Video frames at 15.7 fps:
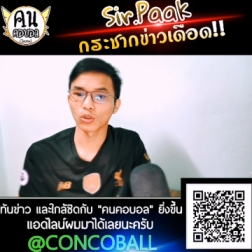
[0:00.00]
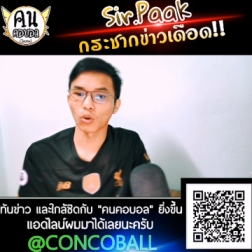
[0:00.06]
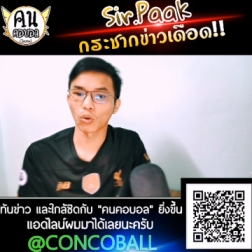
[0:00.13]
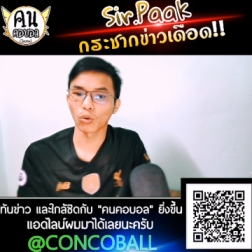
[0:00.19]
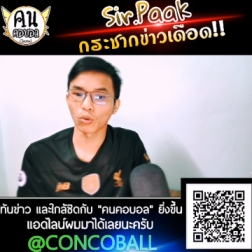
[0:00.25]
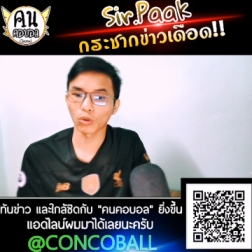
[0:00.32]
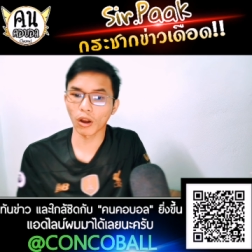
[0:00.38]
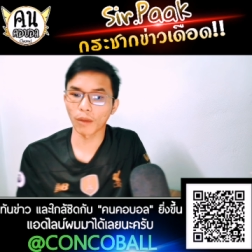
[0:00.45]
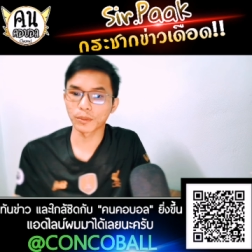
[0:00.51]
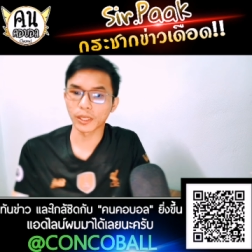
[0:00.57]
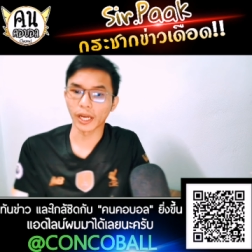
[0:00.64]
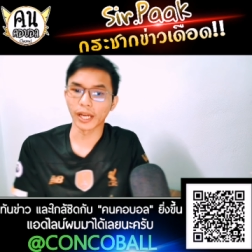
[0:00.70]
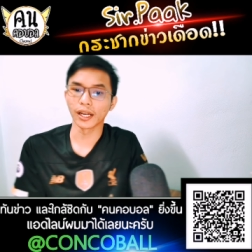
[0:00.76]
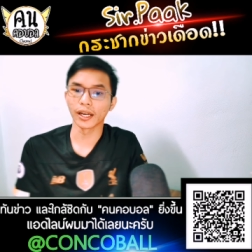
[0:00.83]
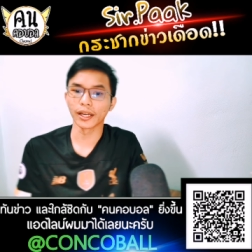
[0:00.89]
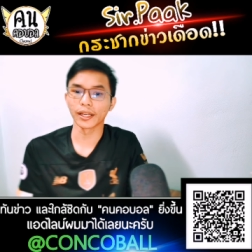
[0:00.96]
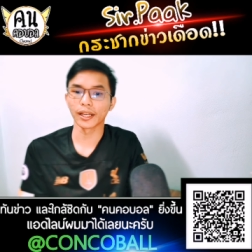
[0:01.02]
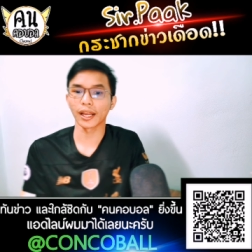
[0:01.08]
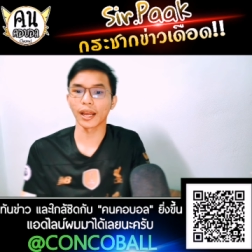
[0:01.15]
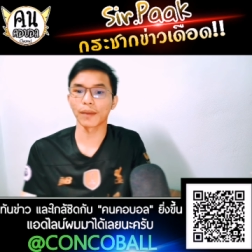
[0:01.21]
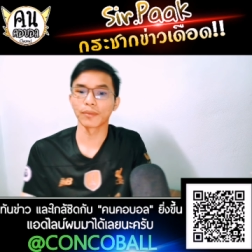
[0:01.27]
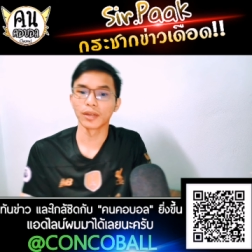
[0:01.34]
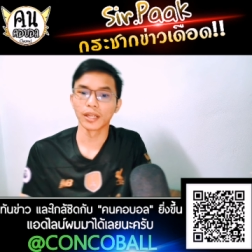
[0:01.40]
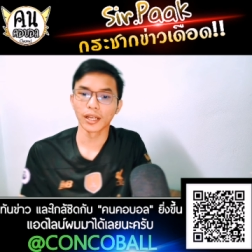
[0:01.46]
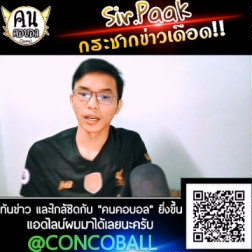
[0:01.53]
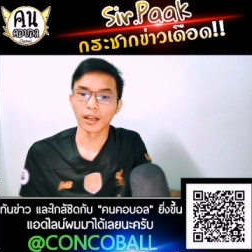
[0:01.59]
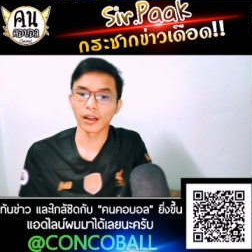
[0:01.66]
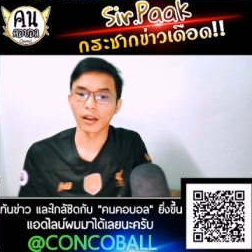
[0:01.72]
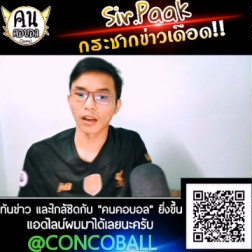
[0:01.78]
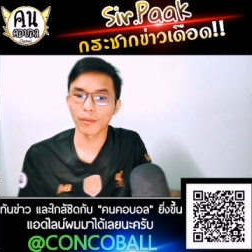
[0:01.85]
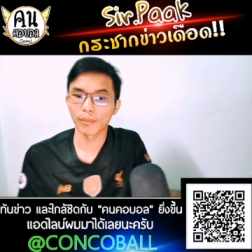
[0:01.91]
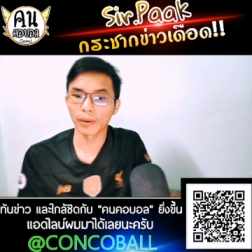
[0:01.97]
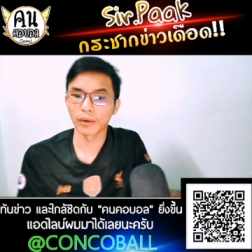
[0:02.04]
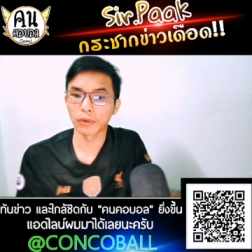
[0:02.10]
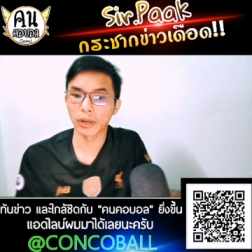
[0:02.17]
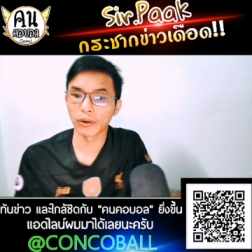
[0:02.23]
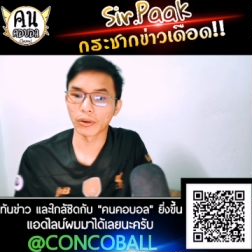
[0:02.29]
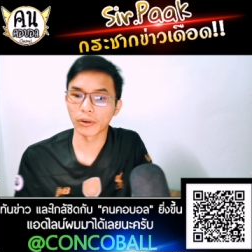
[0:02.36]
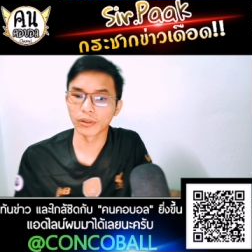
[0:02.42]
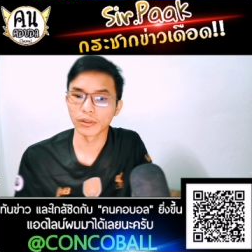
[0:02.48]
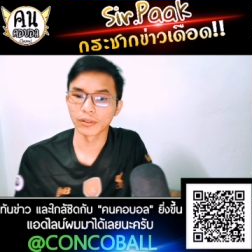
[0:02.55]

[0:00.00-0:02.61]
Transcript: ตกรอบเฉยเลยนะครับแล้วก็เป็นเรล